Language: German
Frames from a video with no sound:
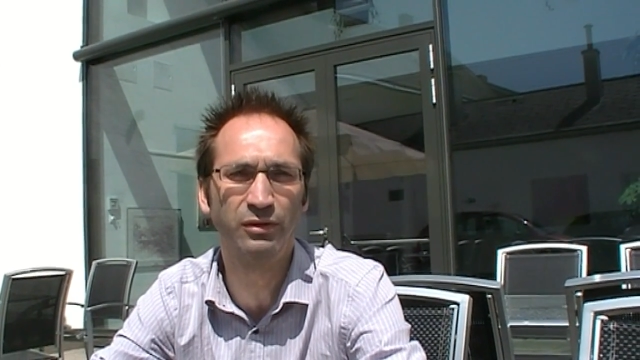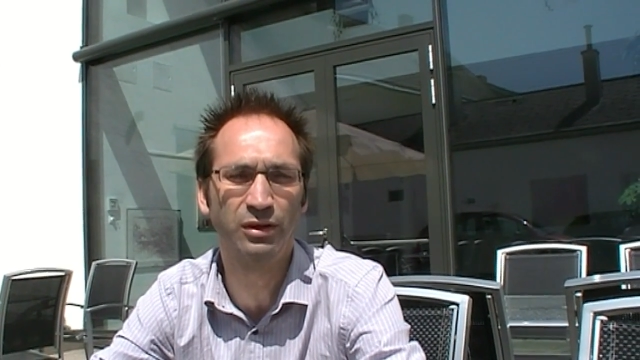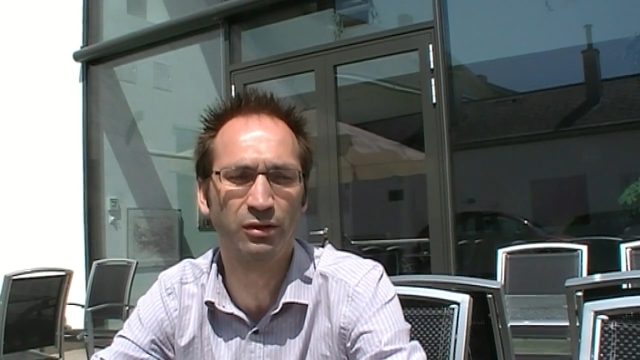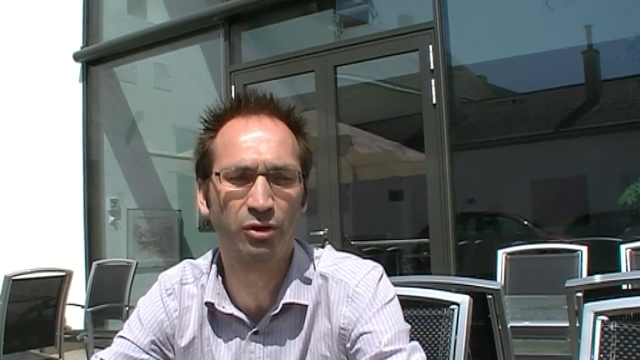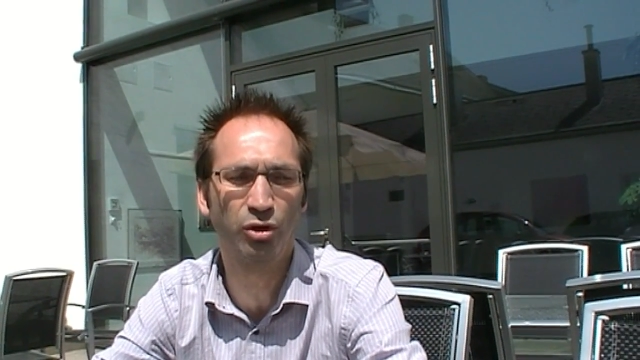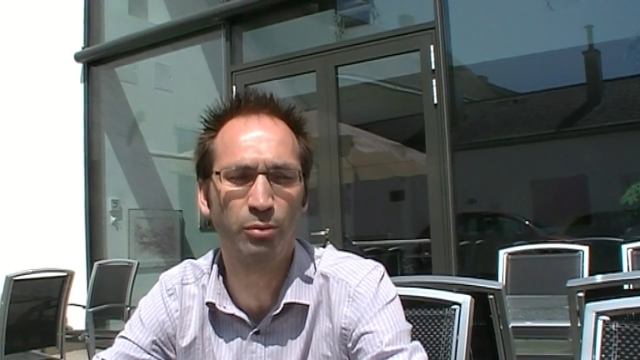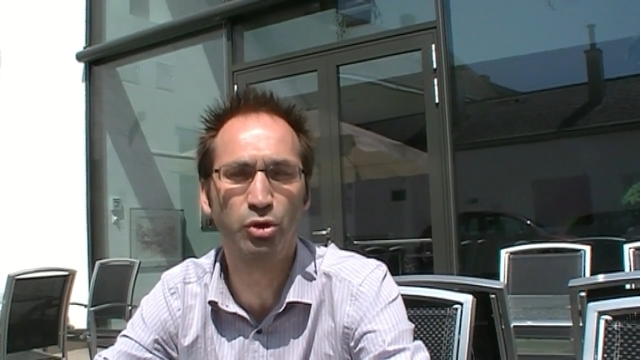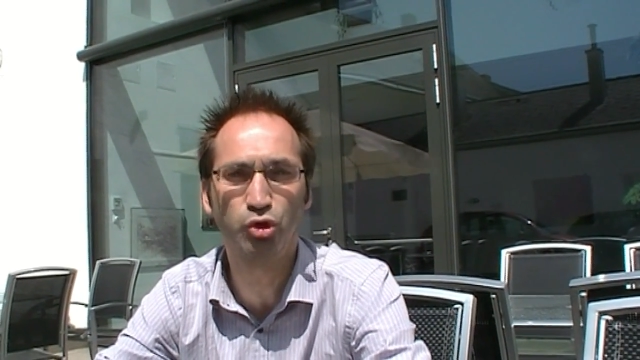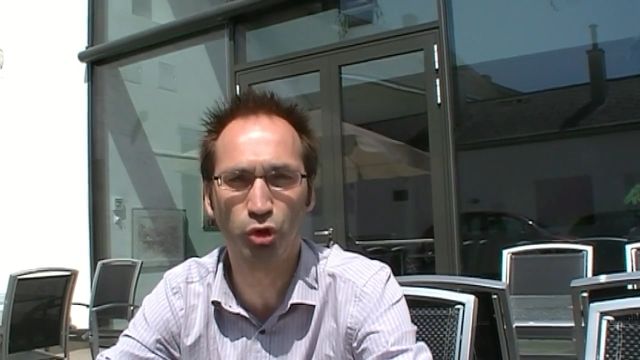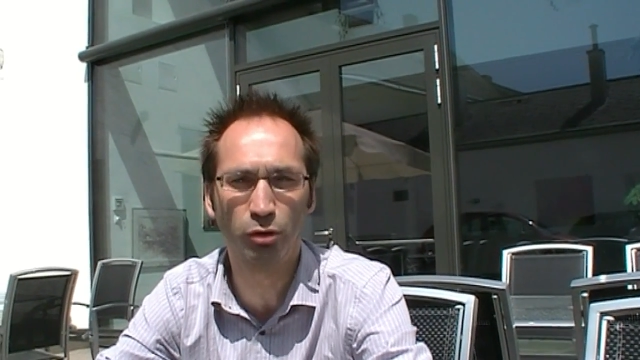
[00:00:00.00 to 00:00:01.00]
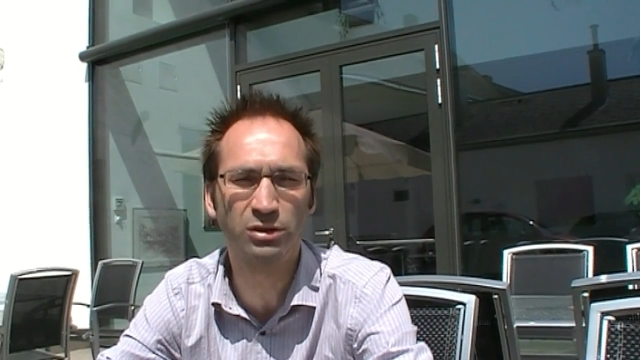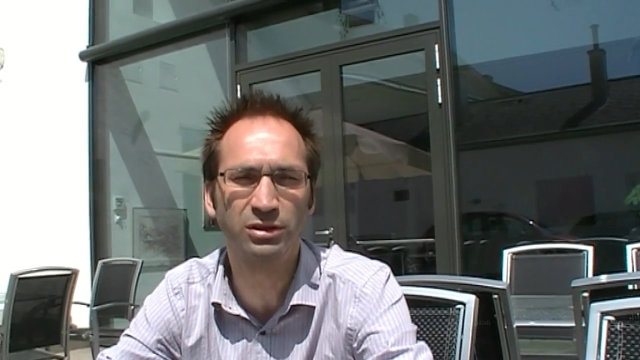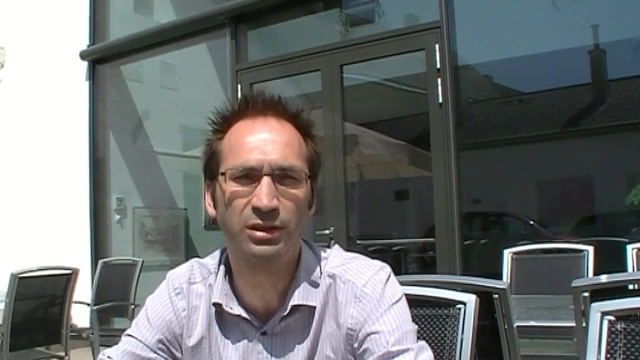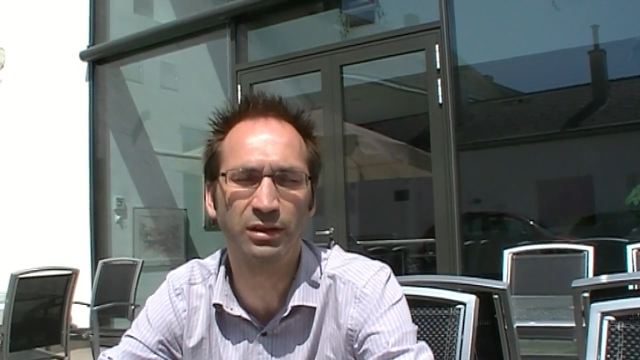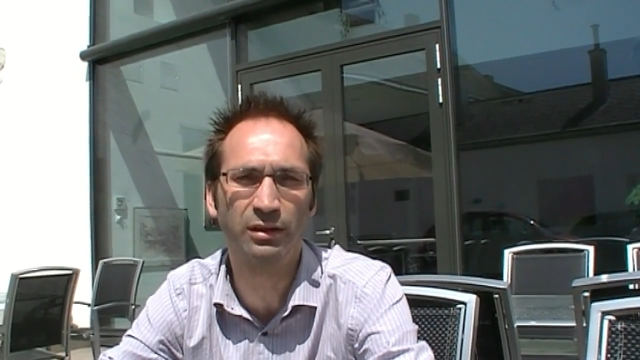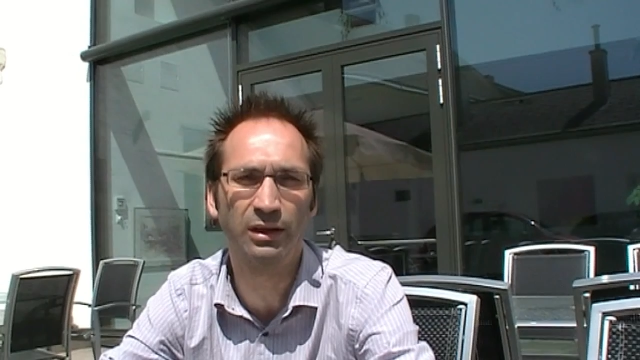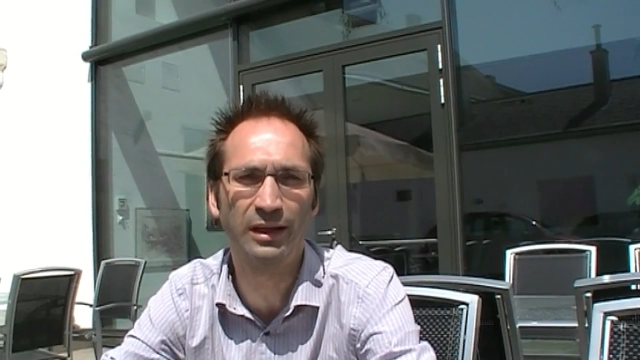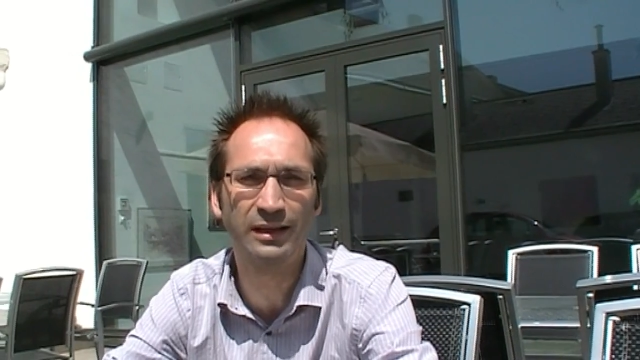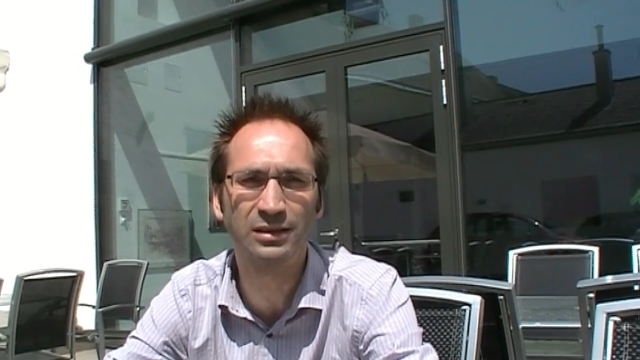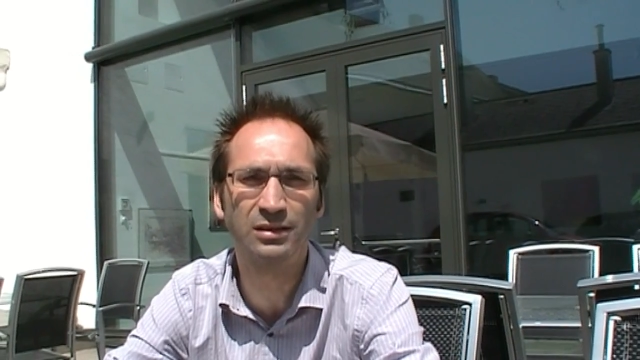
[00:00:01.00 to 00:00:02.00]
Wir können mit Stolz die
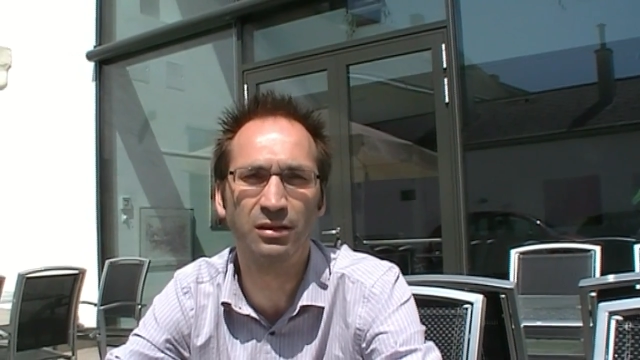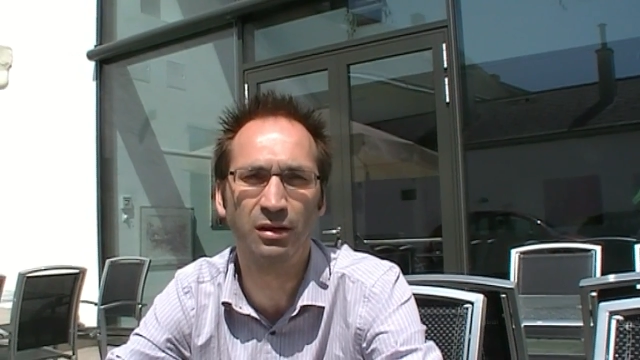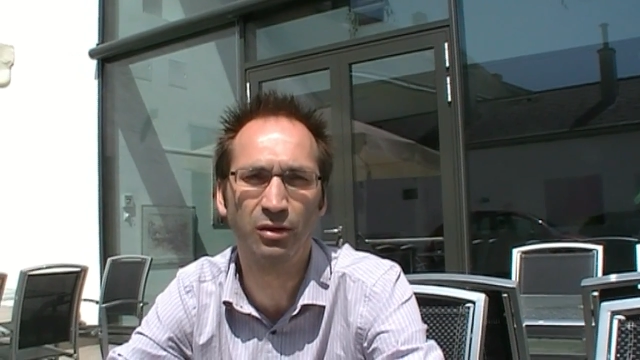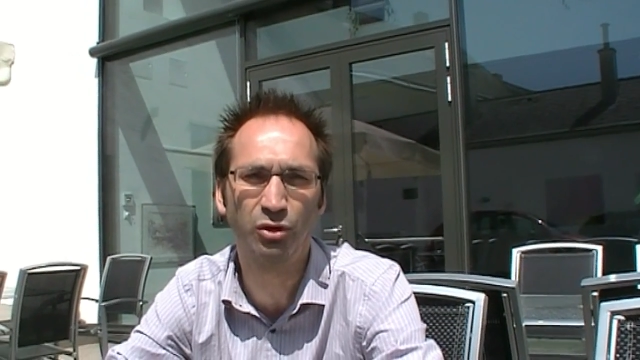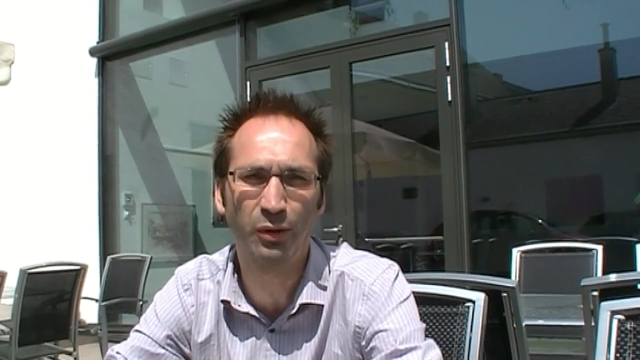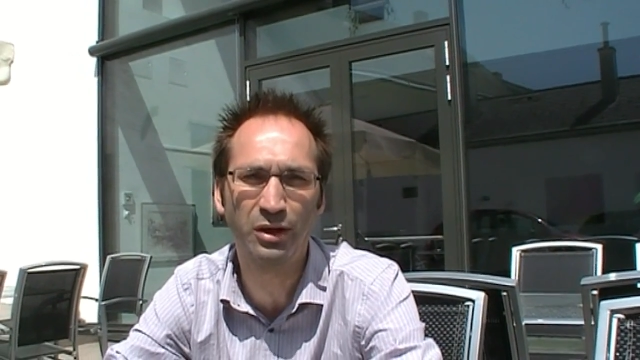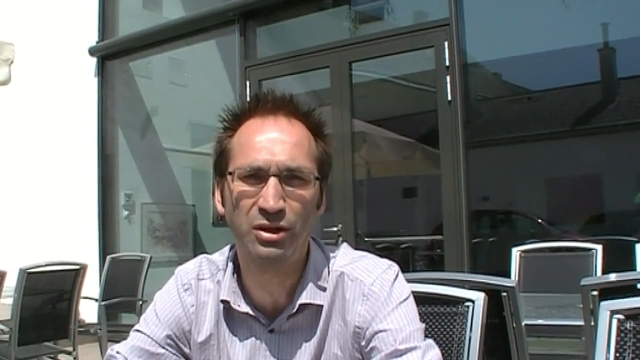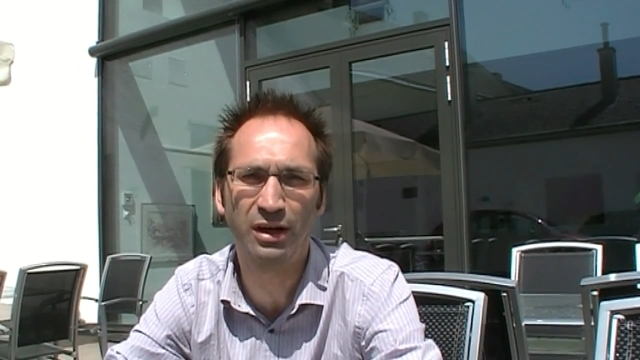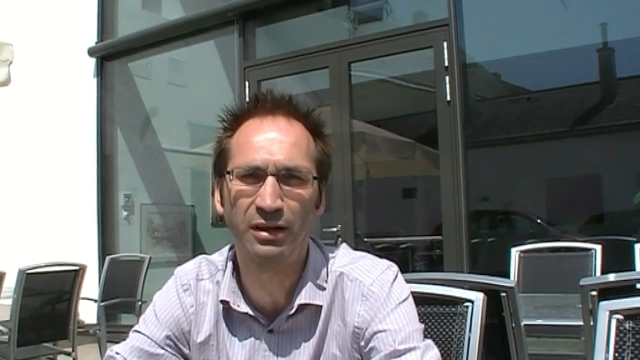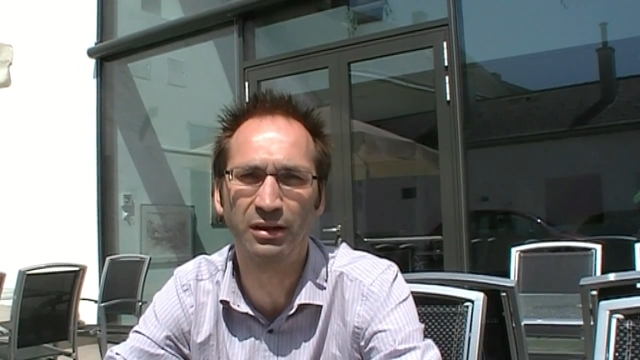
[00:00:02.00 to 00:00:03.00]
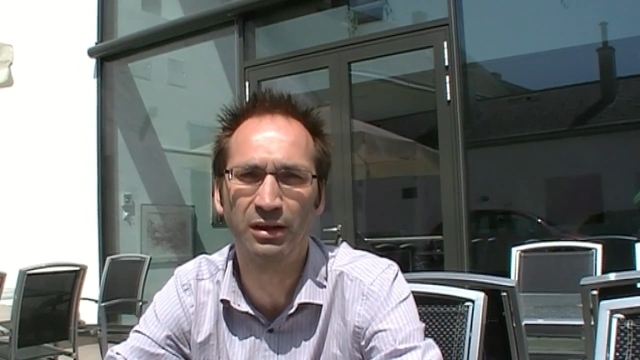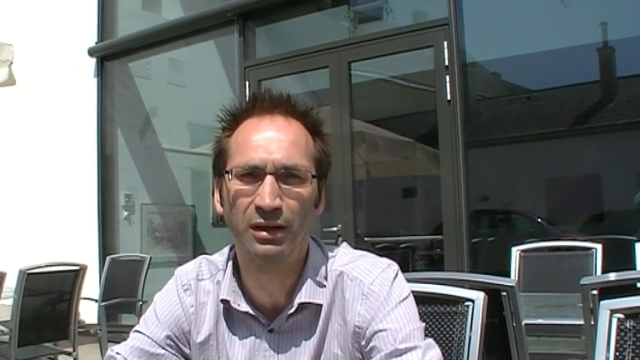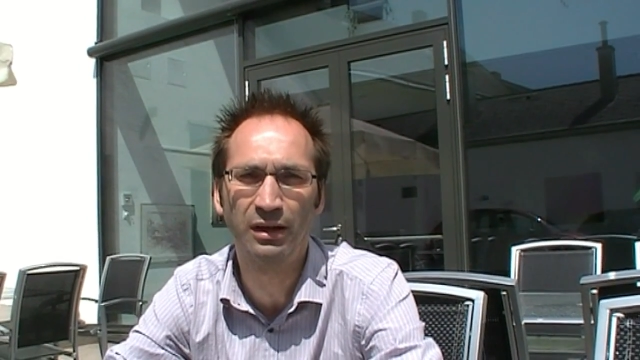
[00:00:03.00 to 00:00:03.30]
letzten neun Jahre